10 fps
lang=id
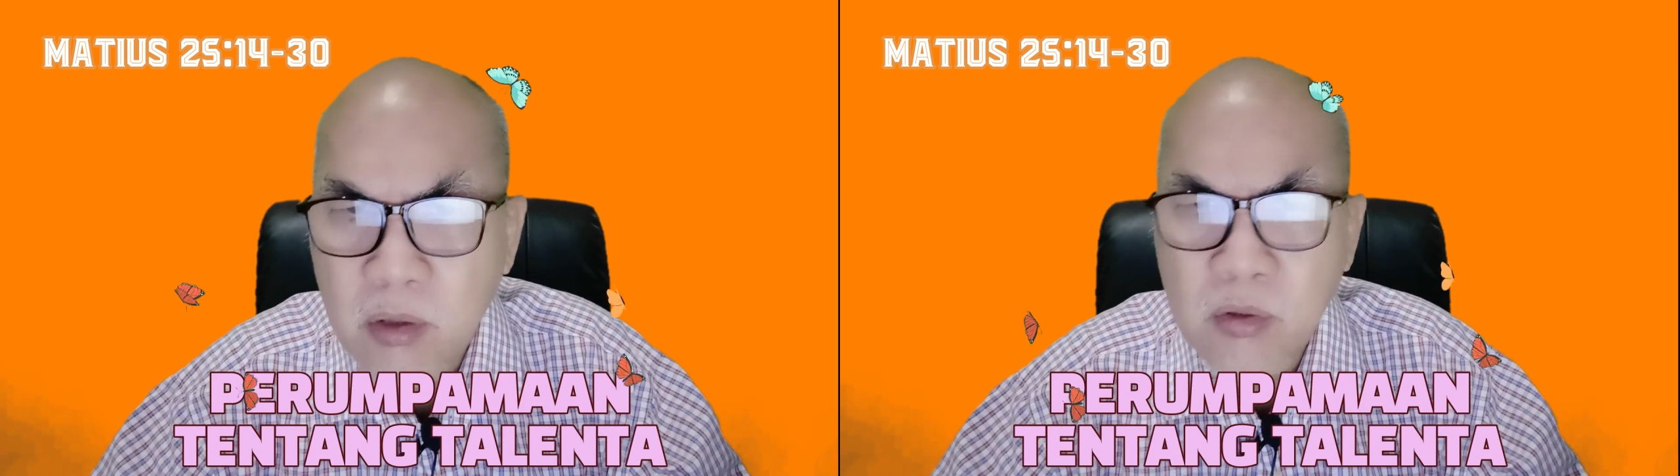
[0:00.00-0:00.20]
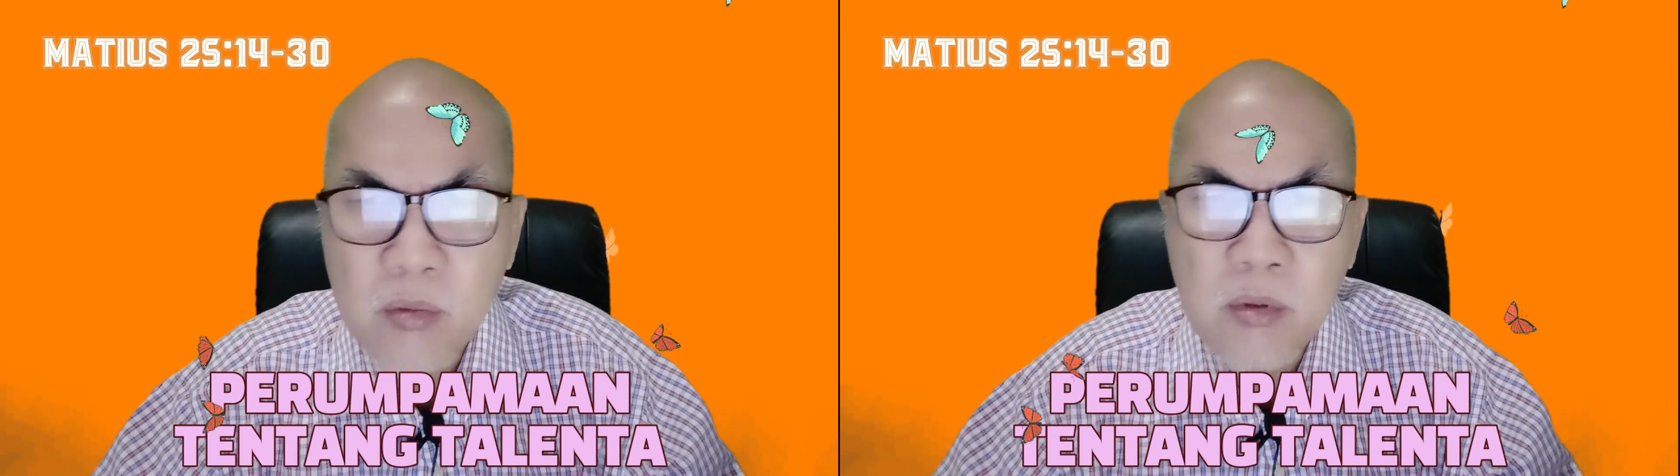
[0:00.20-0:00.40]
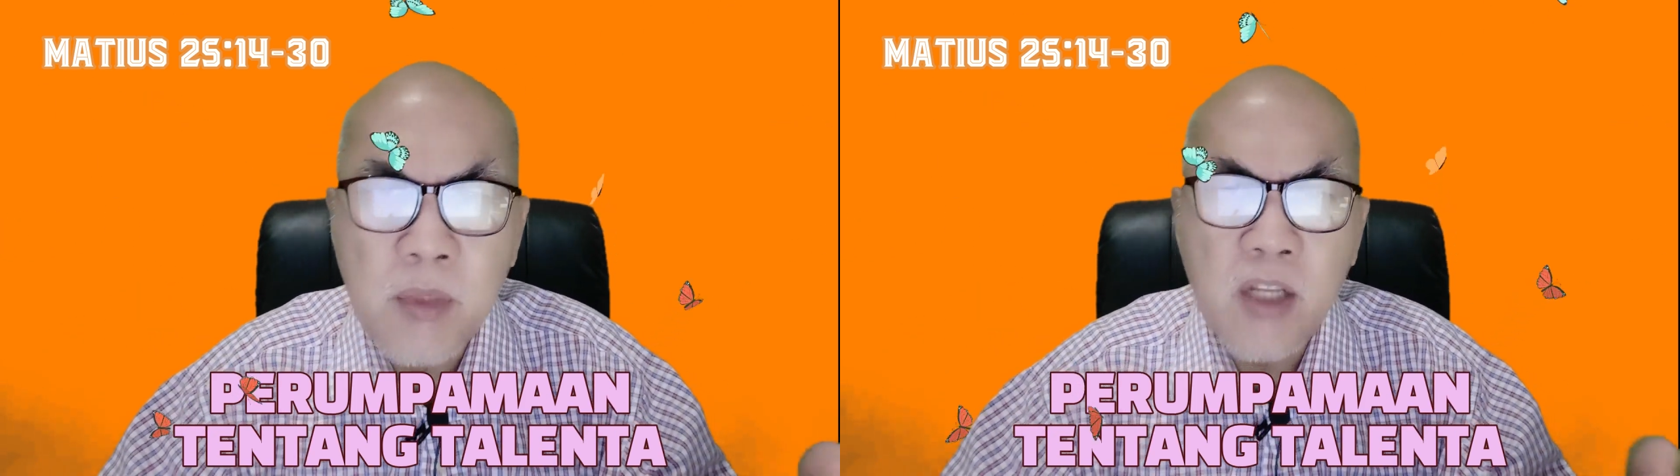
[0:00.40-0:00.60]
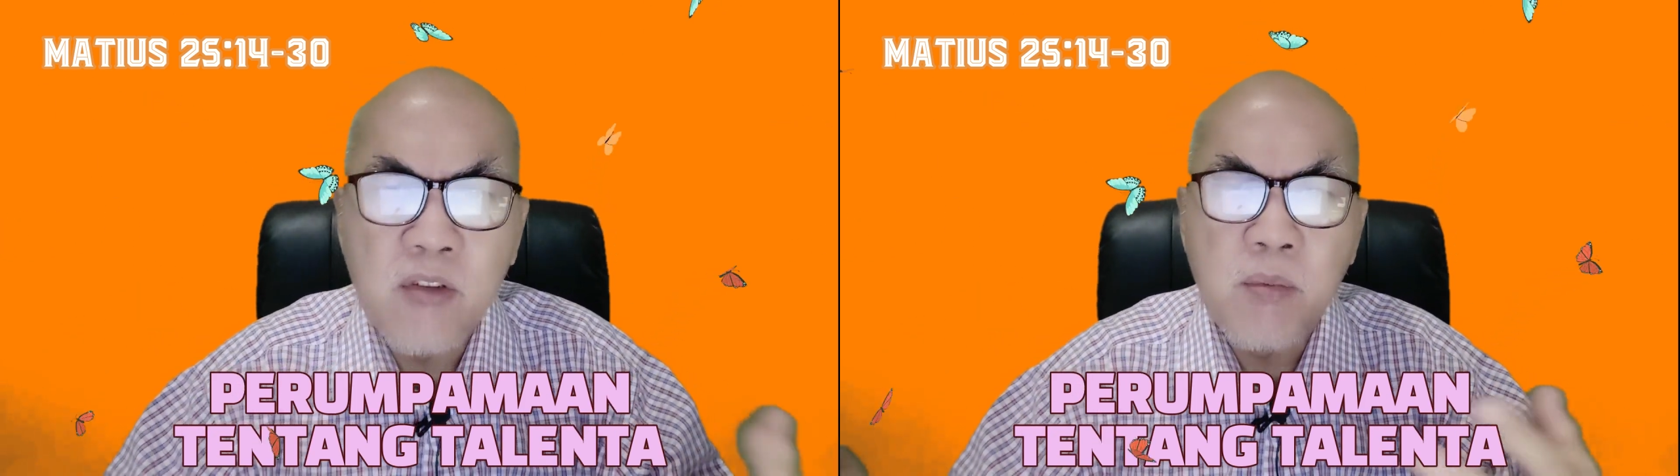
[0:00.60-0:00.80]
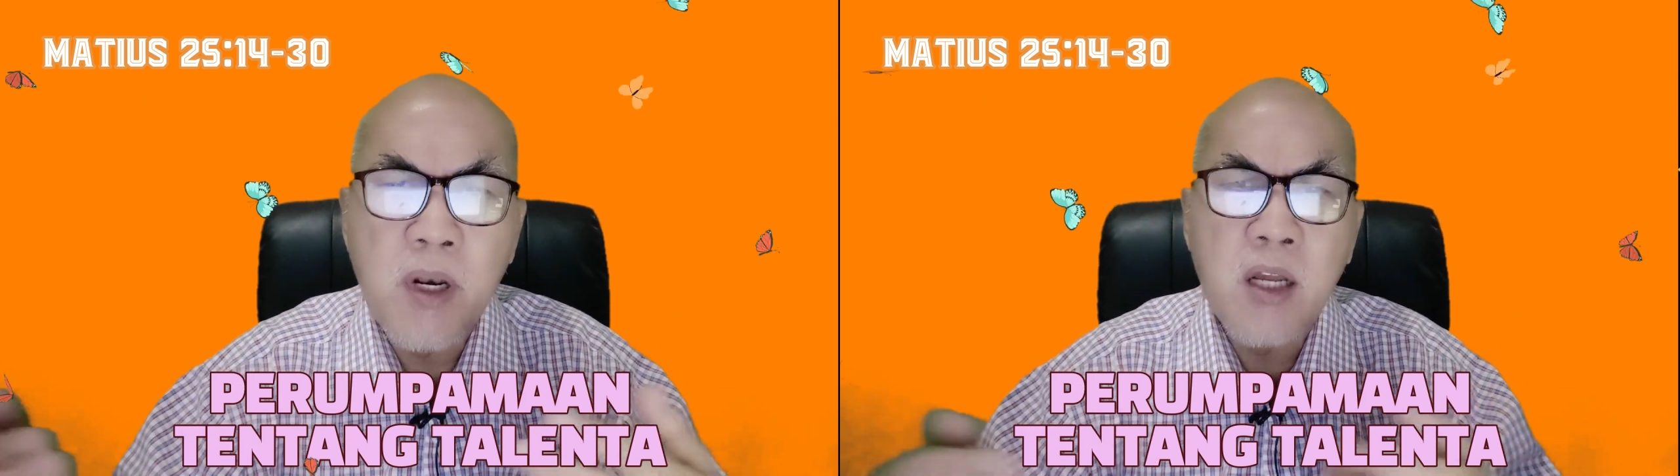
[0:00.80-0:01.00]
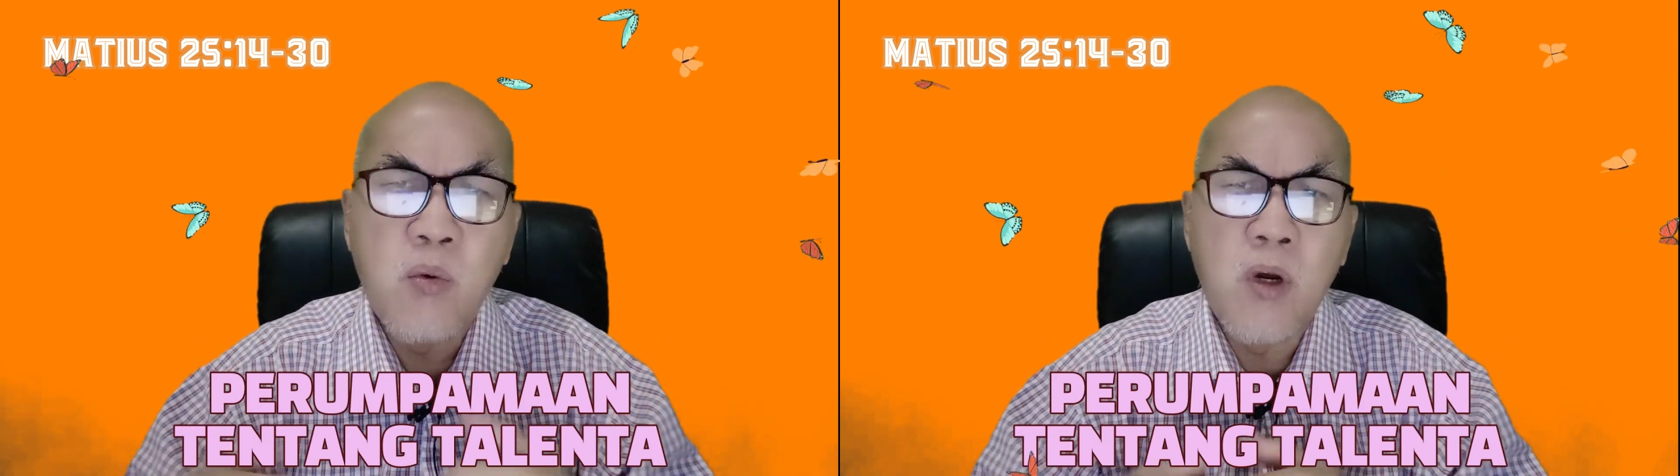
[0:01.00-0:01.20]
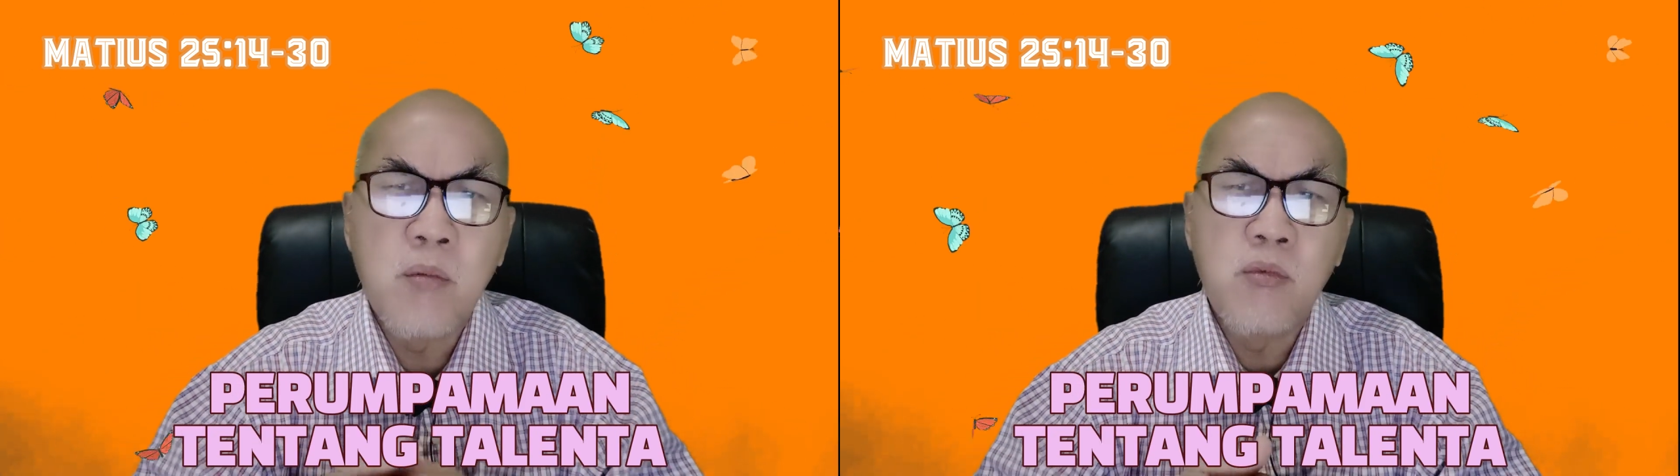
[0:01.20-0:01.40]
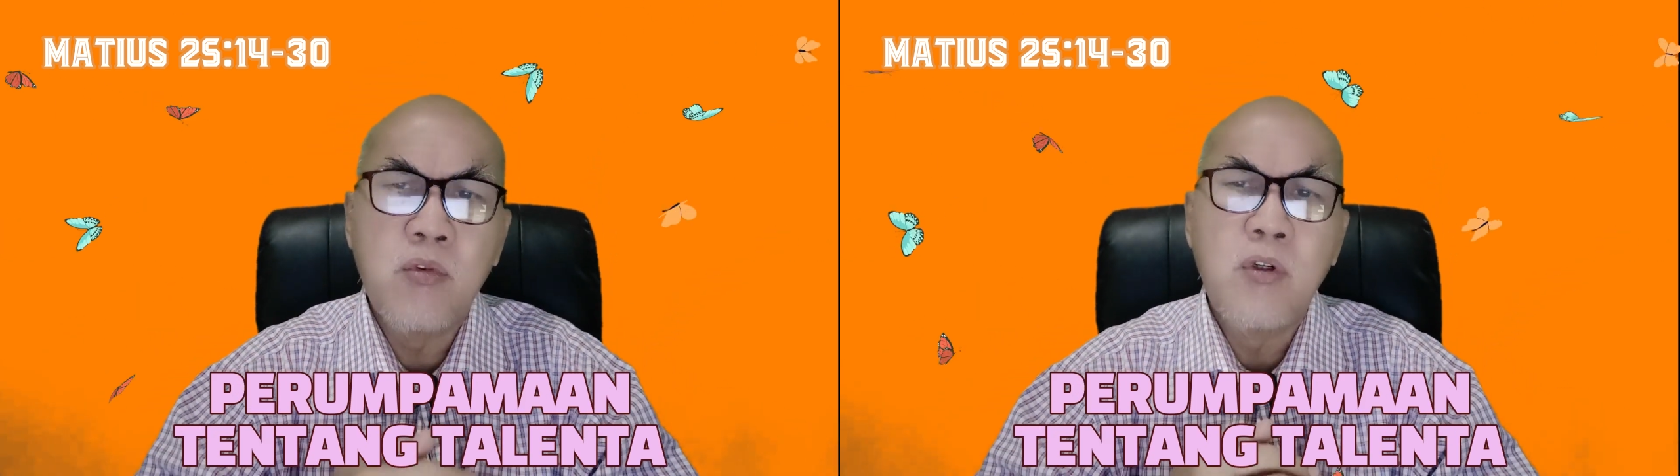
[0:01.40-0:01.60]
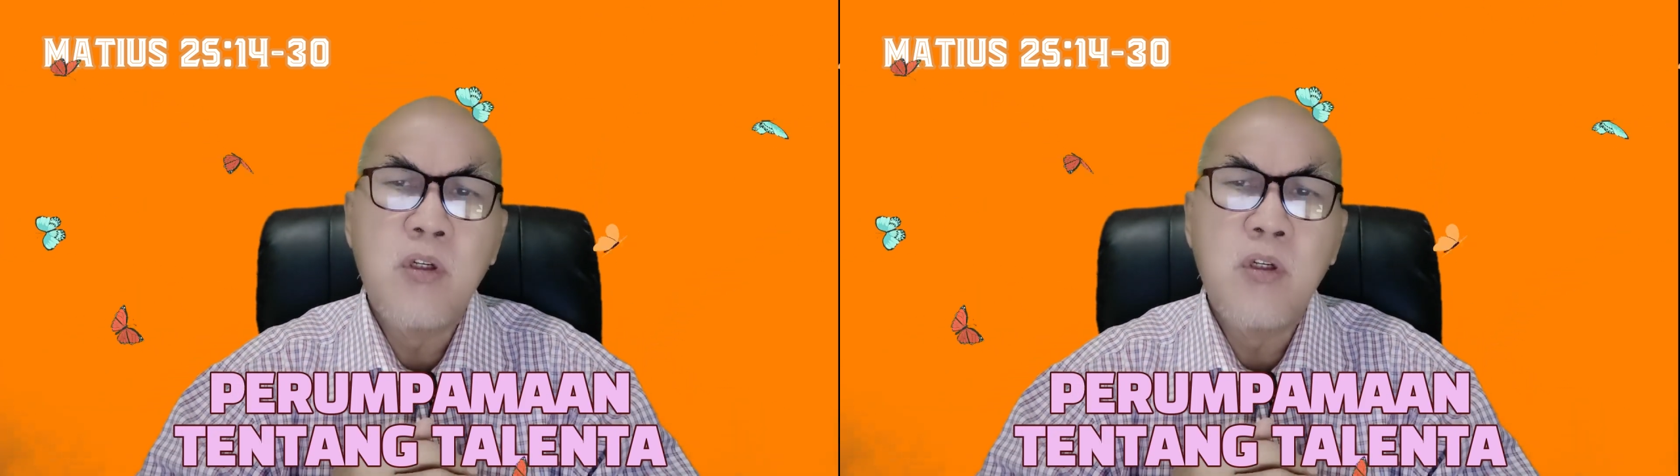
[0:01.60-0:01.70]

untuk membalas perlakuanmu.